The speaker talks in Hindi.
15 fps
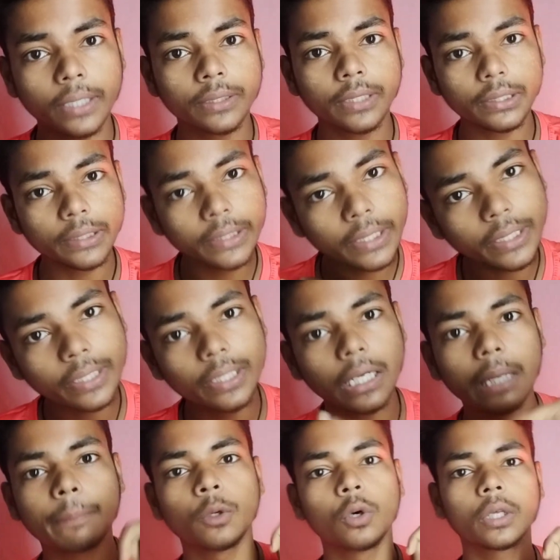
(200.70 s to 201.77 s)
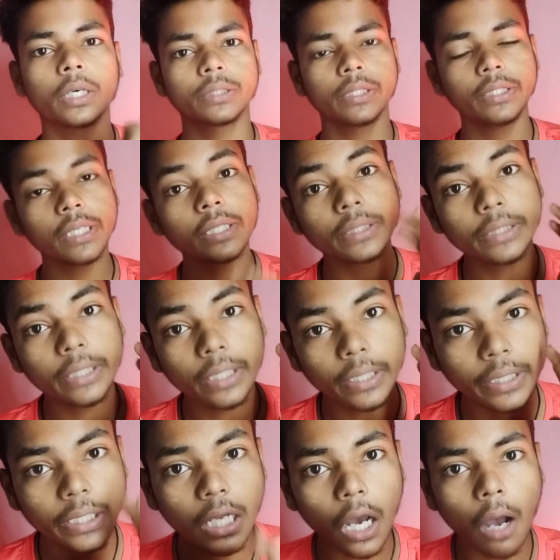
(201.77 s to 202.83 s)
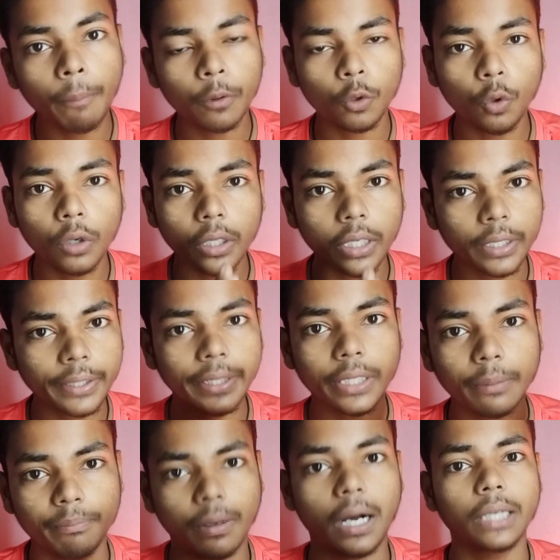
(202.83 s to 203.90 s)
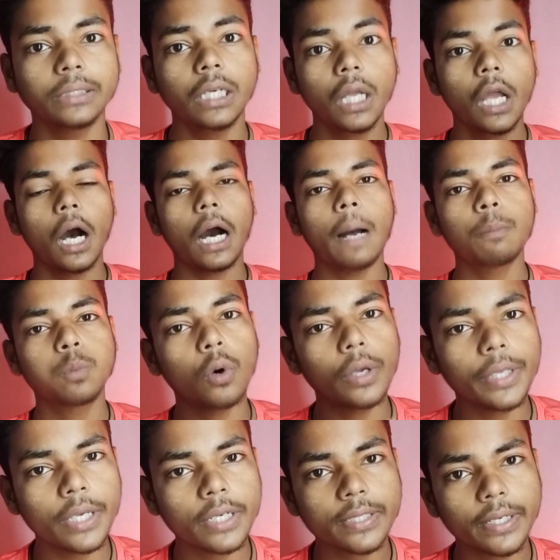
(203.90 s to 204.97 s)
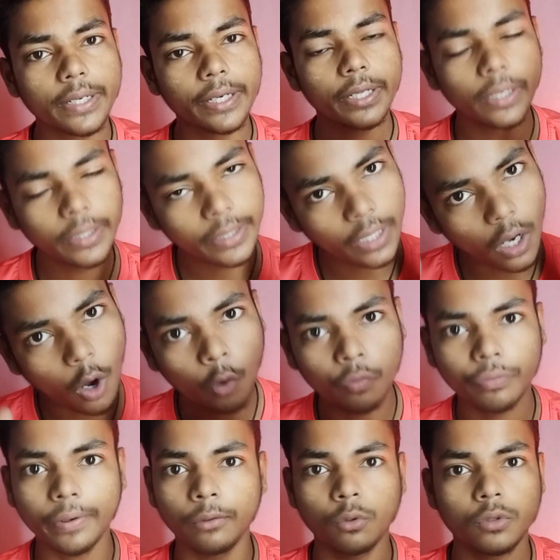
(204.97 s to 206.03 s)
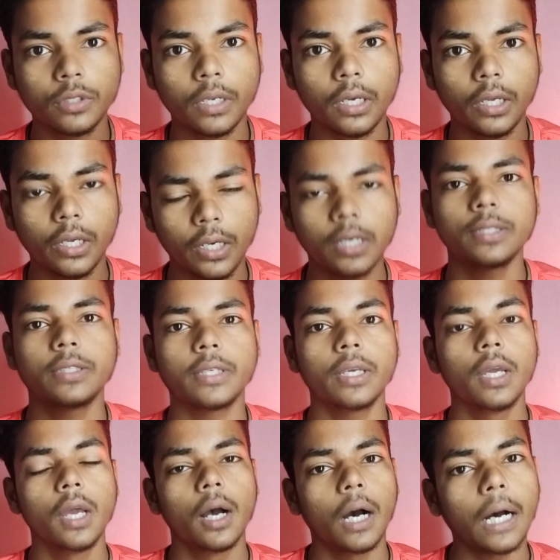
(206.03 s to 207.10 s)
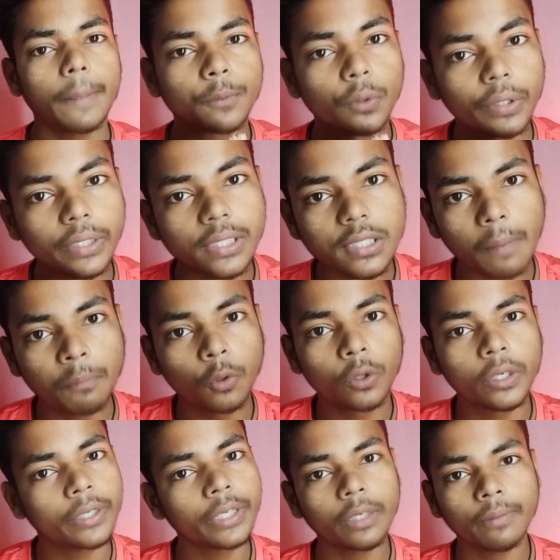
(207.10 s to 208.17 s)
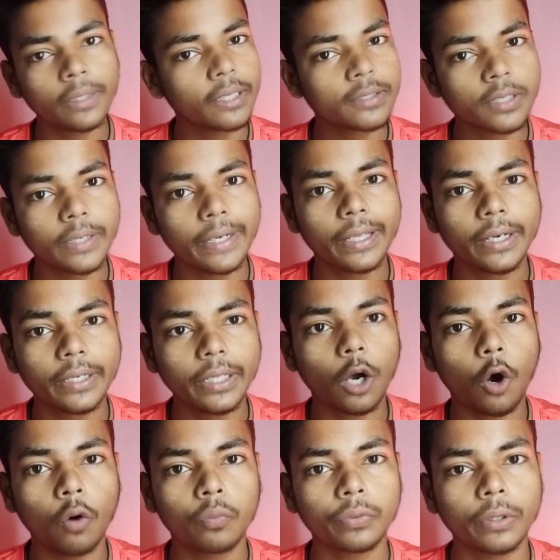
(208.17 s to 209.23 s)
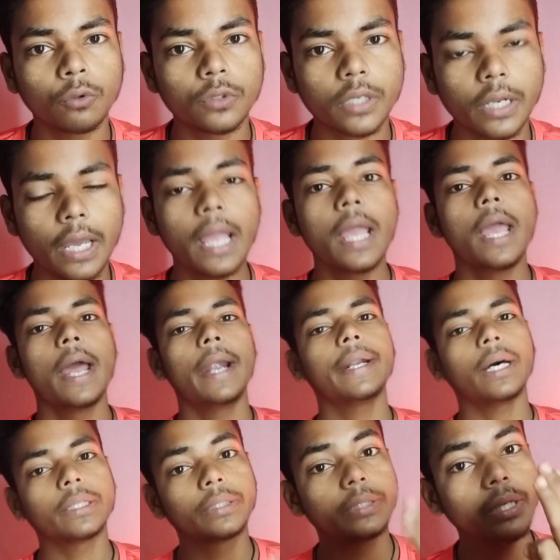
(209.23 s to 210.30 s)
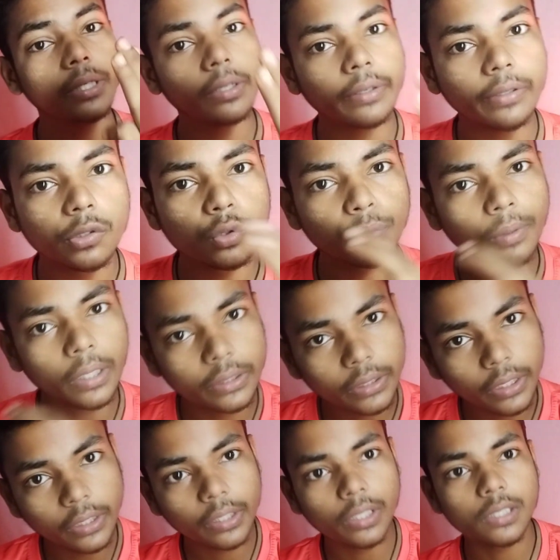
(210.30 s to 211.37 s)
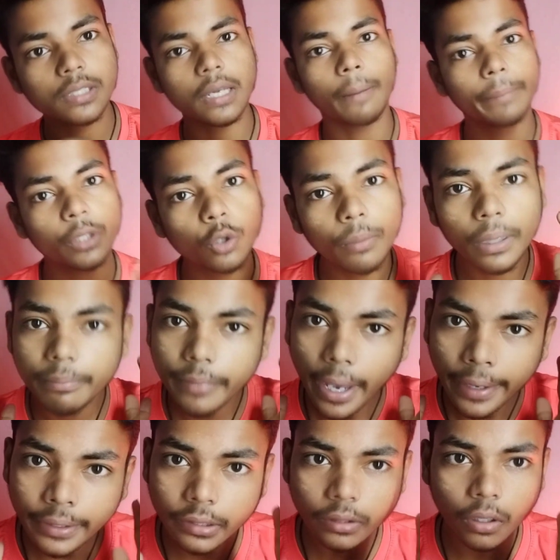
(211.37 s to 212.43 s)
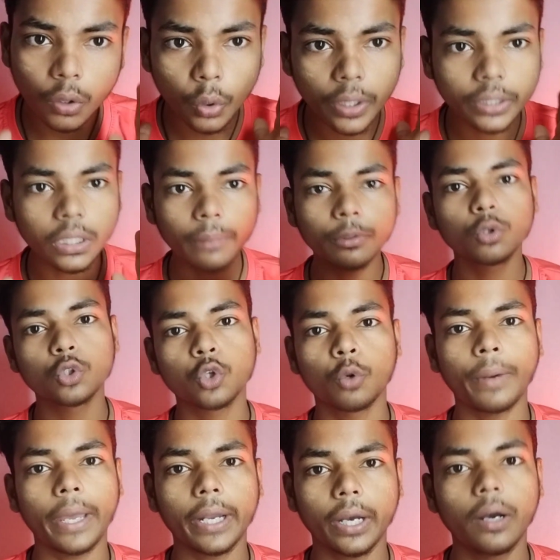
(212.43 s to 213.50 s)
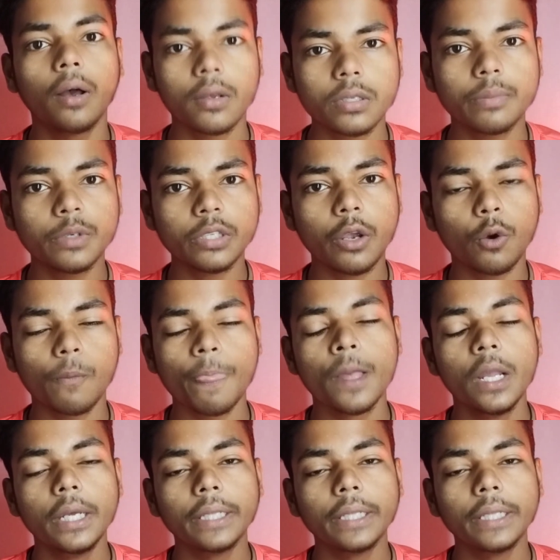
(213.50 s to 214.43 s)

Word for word: के अंदर तीन रील अपलोड कर देनी है रील अपलोड करने के बाद आपको एक से डेढ़ घंटे ऑफलाइन हो जाना है हाँ जी आपको रील्स अपलोड करने के बाद एक से डेढ़ घंटे ऑफलाइन हो जाना है एंड हाँ तीन रील सुबह तीन रील शाम देखो भाई मेहनत करोगे तभी कुछ हो पाएगा समझ रहे हो